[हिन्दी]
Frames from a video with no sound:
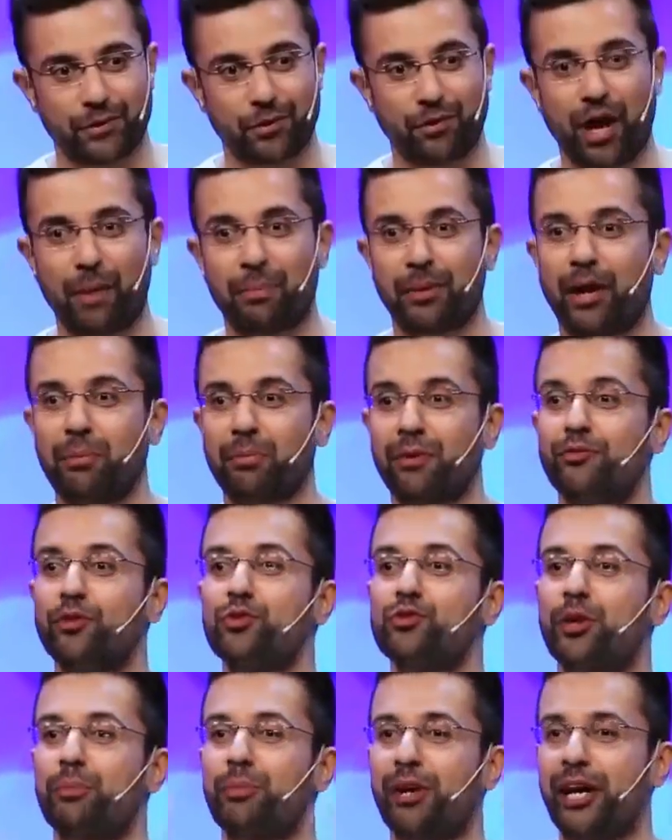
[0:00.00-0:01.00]
तो वहां पर आपका
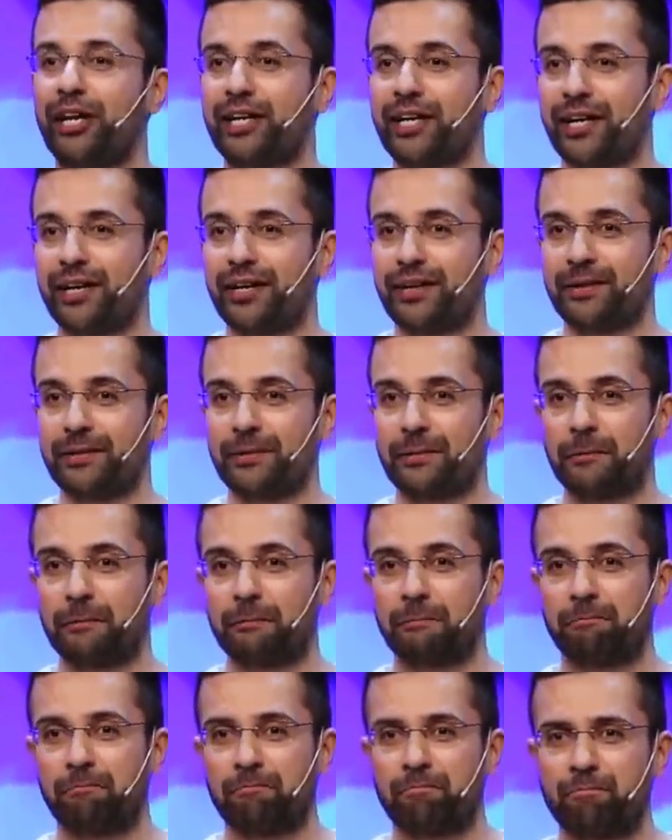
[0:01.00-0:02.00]
फ्यूचर ब्राइट है
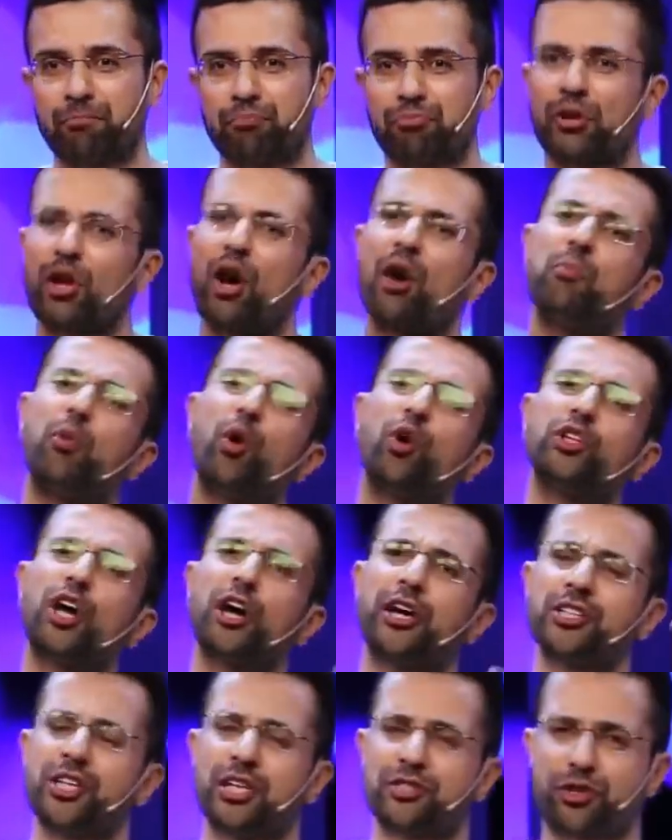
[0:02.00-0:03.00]
आप बहुत
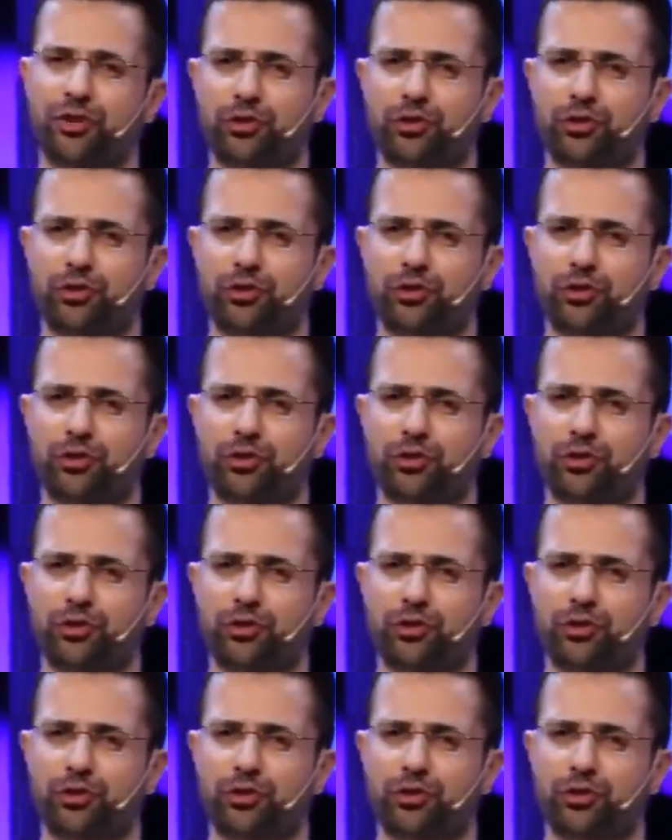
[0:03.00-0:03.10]
आगे जा